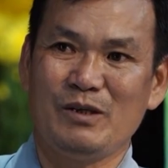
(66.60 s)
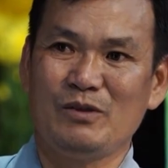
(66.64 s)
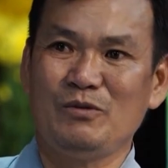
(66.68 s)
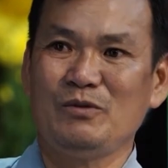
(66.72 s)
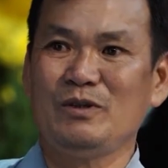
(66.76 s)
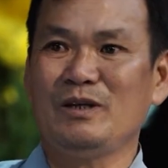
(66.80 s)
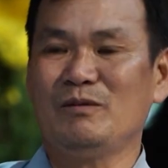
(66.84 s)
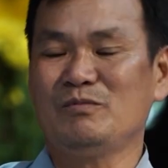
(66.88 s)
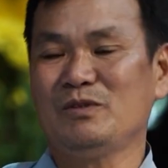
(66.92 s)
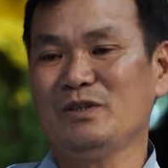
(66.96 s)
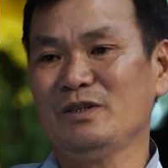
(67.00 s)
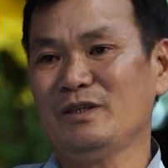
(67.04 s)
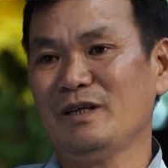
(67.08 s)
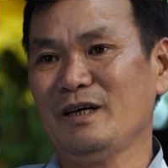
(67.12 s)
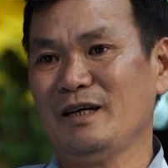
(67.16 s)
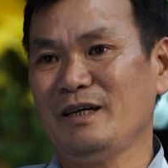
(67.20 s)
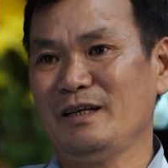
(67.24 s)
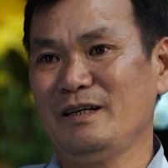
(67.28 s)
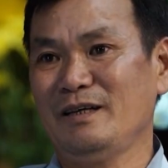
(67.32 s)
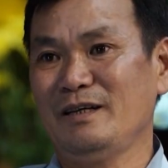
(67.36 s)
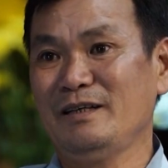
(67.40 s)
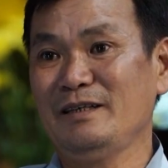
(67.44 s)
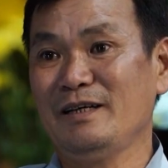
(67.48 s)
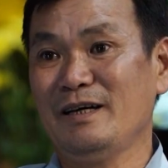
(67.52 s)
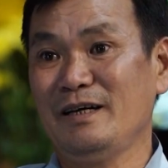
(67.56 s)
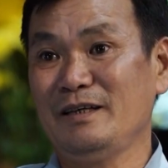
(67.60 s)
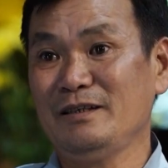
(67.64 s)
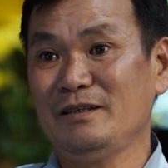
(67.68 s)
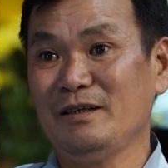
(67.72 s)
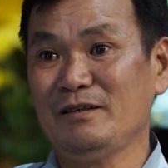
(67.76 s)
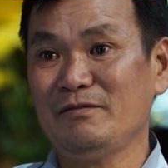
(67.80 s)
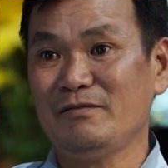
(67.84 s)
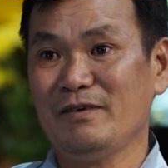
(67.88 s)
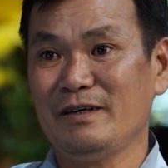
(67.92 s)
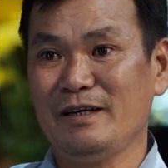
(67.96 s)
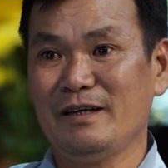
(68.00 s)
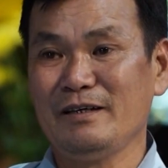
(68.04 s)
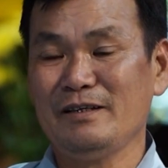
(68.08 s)
mà tôi gặp sư thầy đã giải thích
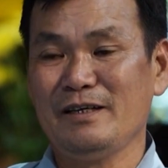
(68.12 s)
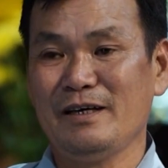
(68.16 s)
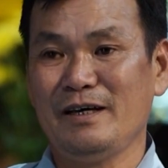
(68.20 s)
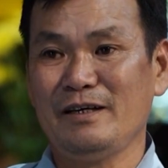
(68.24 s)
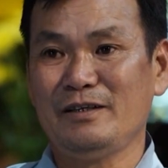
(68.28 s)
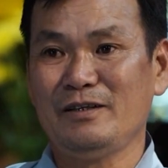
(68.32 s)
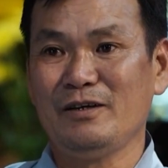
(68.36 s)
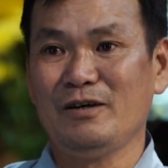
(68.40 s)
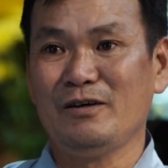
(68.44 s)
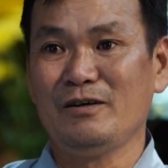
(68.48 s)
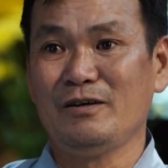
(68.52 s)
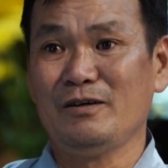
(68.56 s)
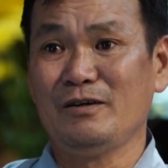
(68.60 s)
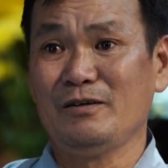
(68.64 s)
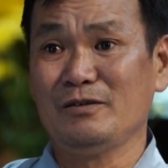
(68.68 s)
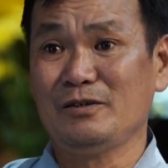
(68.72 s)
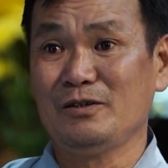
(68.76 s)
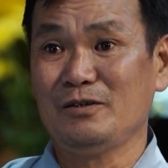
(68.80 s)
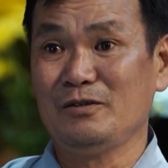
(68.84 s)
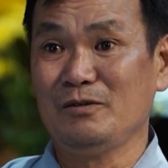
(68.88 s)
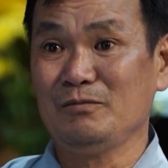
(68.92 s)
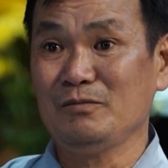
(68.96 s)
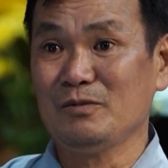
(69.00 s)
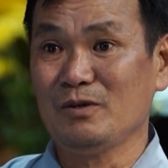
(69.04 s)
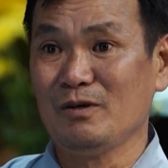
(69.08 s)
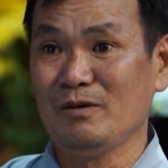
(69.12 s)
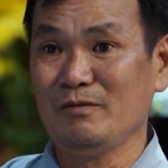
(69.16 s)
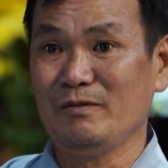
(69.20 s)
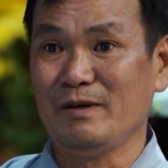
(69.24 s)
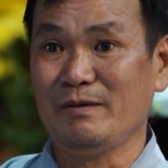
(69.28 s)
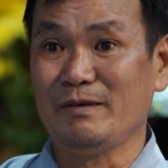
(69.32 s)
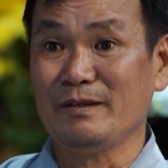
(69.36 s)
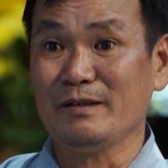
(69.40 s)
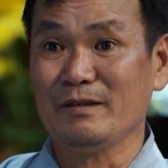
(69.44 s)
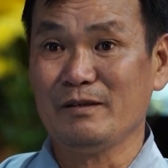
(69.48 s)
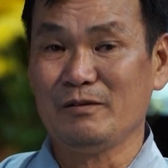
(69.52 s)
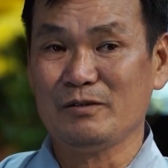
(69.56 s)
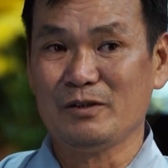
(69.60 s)
và giảng dạy cho chúng tôi và
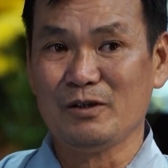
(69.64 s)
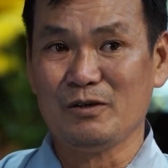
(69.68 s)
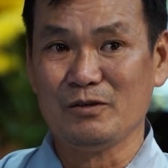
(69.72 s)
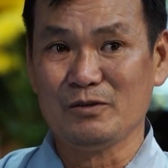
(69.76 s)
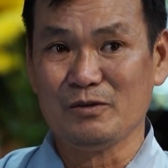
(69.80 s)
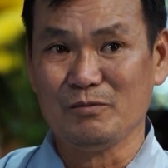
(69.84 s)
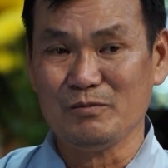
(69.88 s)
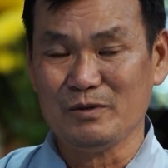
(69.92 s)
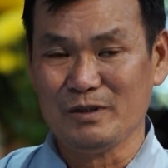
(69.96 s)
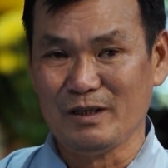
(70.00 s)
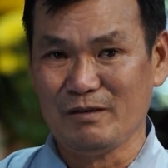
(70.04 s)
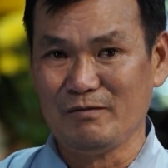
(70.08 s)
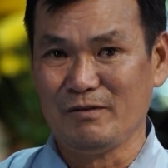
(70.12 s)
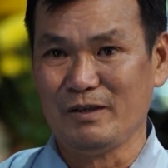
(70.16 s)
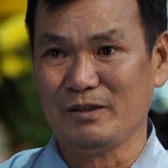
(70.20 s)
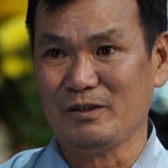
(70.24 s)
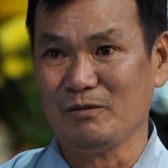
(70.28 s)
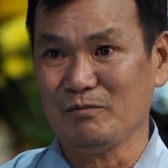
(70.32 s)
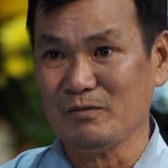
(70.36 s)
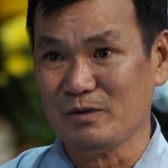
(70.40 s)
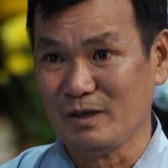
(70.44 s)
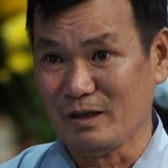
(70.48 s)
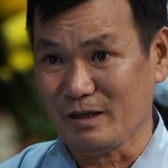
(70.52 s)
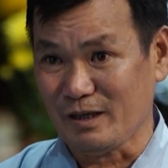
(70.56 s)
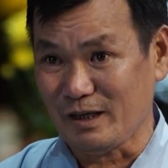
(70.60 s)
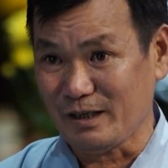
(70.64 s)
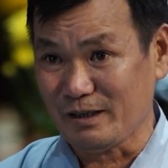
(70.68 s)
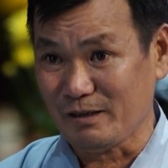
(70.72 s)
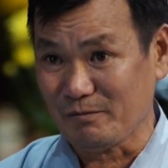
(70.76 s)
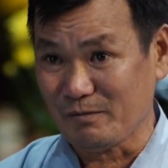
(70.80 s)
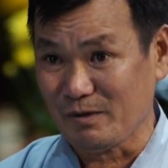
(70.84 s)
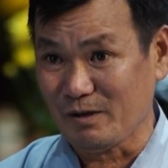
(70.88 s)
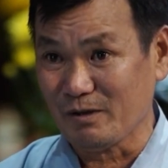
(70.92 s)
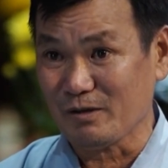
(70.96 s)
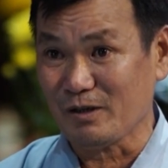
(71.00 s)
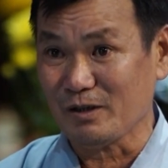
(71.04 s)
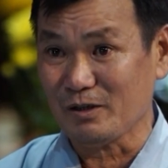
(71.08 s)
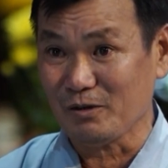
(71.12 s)
cho chúng sanh và chúng ta cả trong
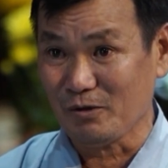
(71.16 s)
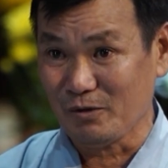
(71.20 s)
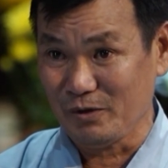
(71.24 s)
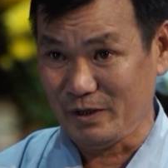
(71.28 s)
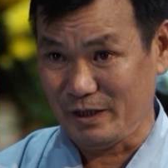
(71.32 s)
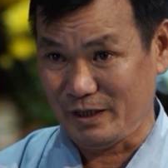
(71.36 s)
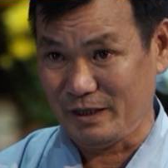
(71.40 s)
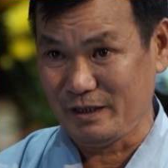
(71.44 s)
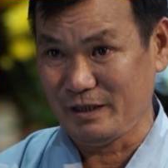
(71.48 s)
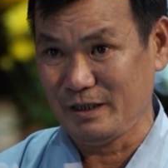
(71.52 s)
đó có tôi đã,